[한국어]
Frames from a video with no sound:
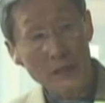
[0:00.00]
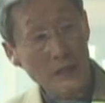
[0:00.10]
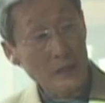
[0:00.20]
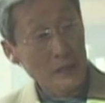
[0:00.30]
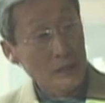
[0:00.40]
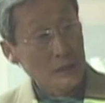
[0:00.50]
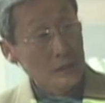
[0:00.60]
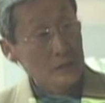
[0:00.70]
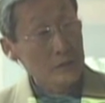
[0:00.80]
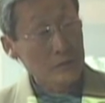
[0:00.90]
예.
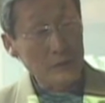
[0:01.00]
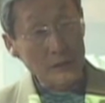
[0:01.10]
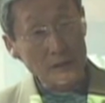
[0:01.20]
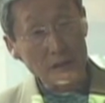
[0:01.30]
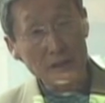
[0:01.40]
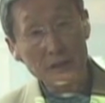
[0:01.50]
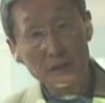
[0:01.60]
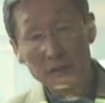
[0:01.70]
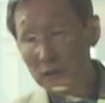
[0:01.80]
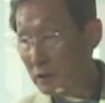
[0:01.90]
그래서
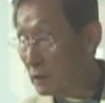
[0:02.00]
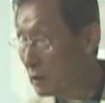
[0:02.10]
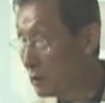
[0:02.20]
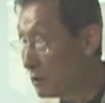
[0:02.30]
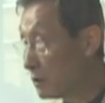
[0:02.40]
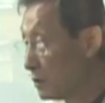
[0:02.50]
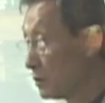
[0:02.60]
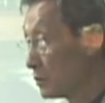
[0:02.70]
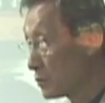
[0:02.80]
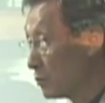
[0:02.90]
굉장히 예.
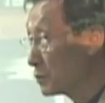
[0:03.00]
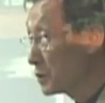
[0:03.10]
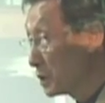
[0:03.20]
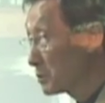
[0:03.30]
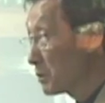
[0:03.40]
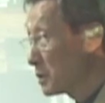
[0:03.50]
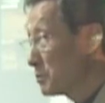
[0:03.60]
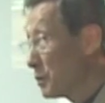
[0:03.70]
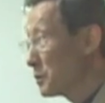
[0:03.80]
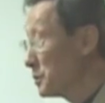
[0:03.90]
좋은
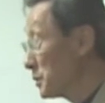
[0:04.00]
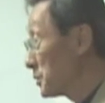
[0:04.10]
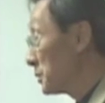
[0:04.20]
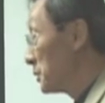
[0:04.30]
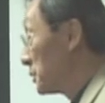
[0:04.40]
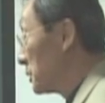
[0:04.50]
결과를 보고 있죠.